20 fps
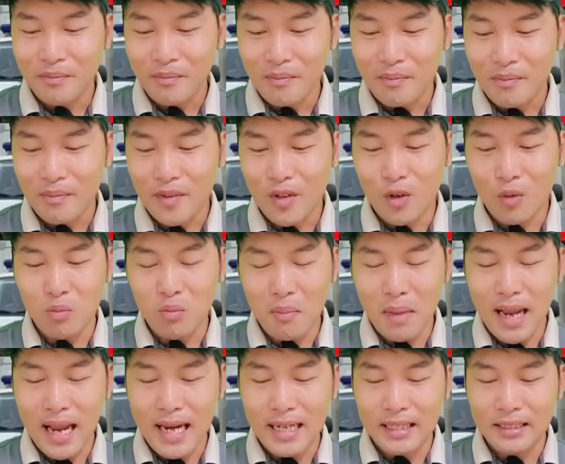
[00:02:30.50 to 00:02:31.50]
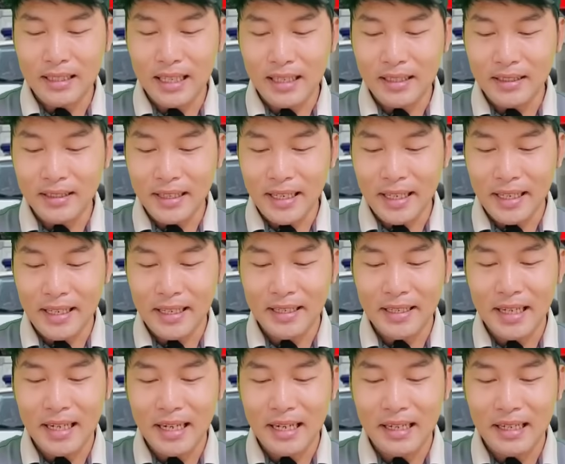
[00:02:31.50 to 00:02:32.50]
ừ, cũng may là thánh
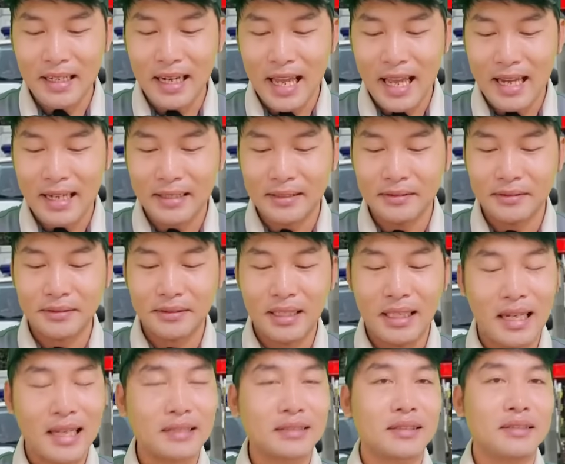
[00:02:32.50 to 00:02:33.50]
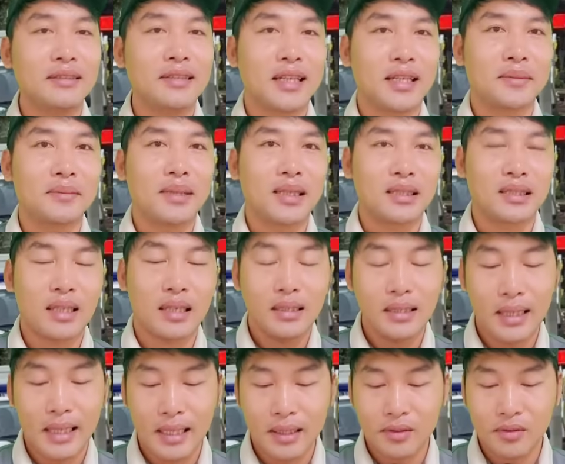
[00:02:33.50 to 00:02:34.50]
kiện đinh thị lan đinh lan tự nhận mình là
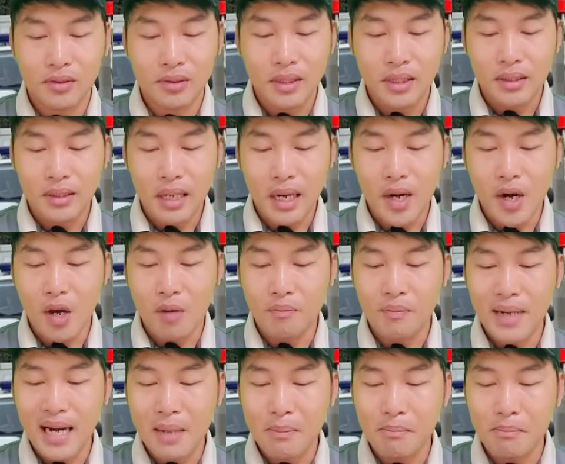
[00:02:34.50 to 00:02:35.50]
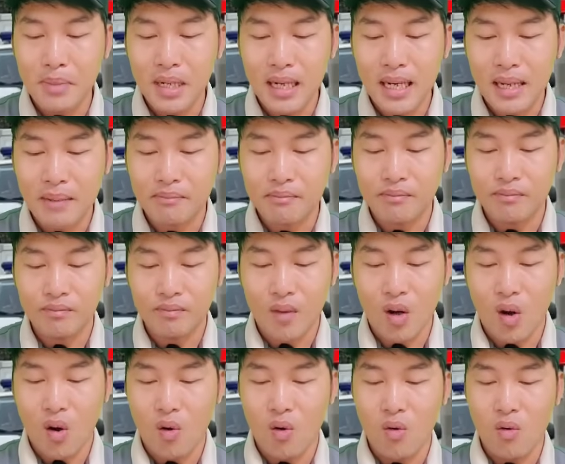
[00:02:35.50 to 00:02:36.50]
thánh kiện luôn đã nộp 55
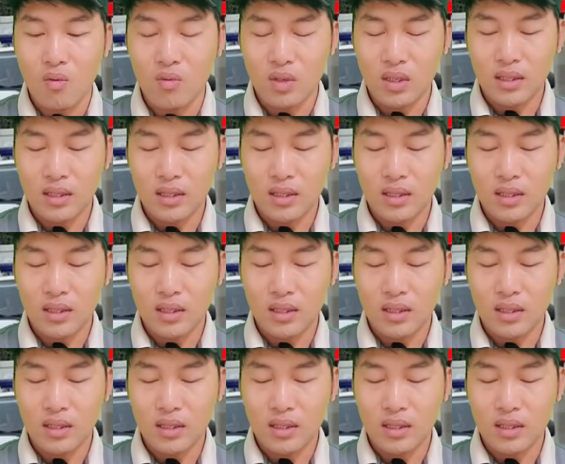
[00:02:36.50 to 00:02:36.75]
bộ